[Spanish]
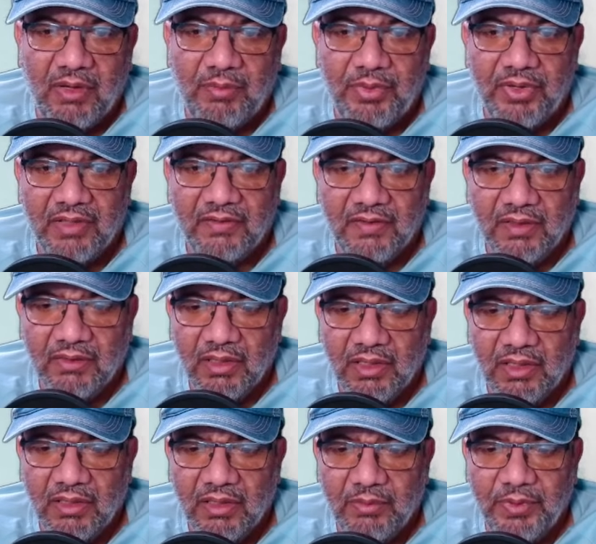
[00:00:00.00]
va progresando.
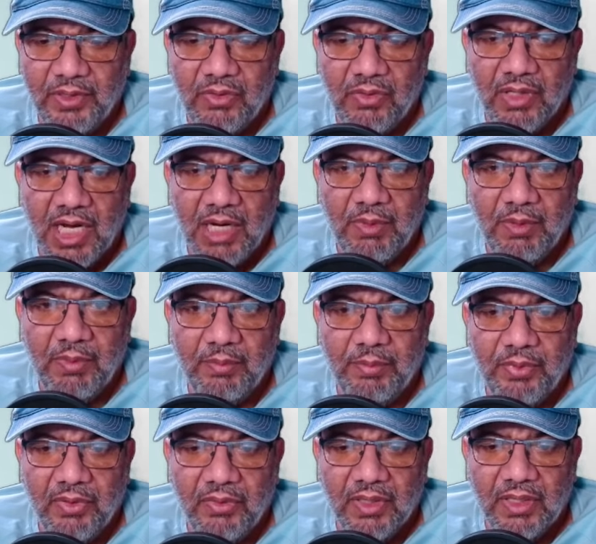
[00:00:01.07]
Ahí yo después con calma me
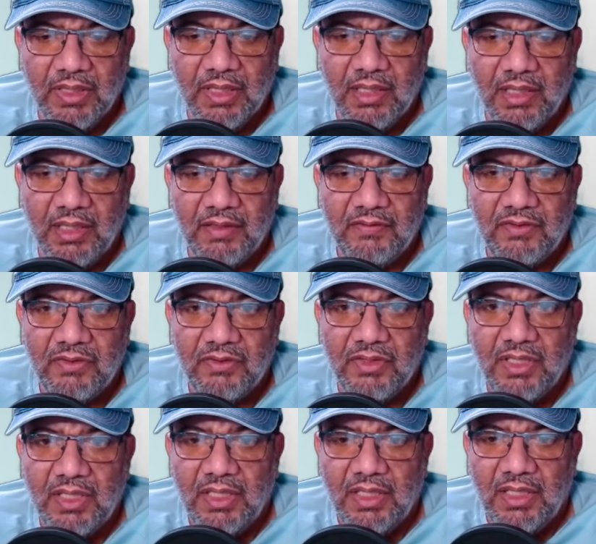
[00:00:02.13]
pongo a darle a esto.
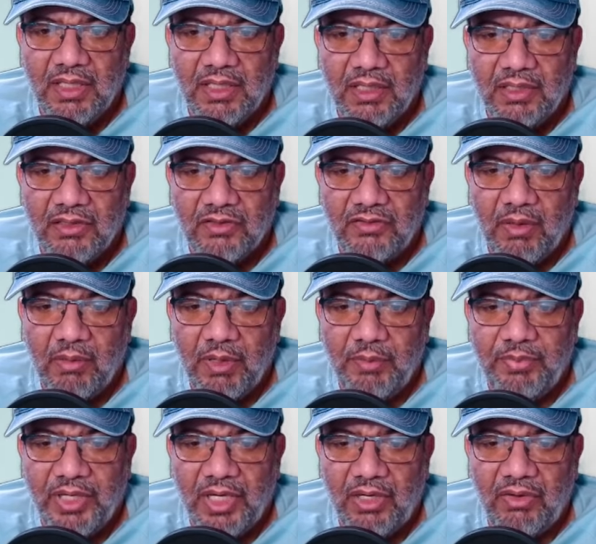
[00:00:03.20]
Entonces vamos a
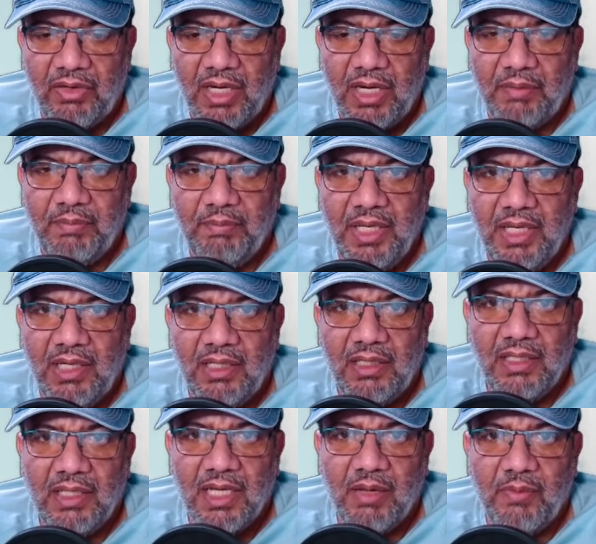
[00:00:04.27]
ponernos la build,
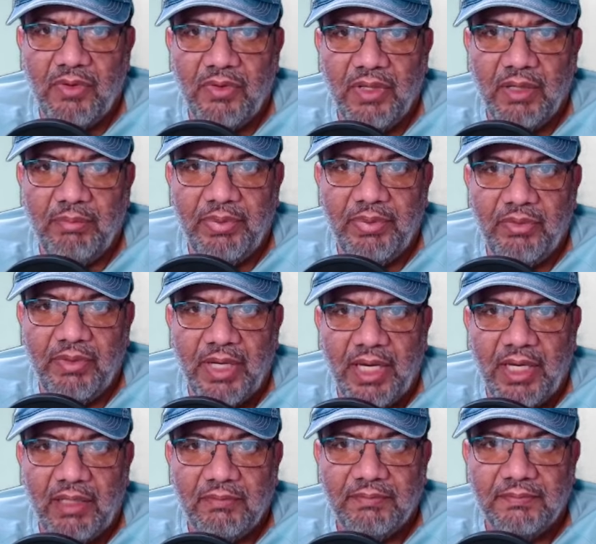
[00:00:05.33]
digamos, de
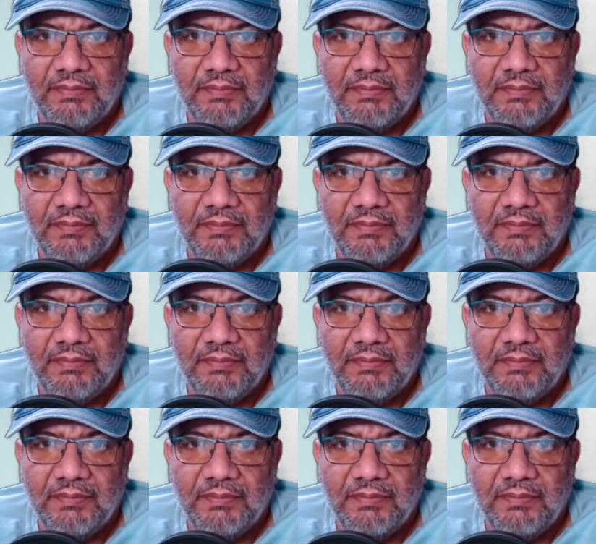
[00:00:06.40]
PoE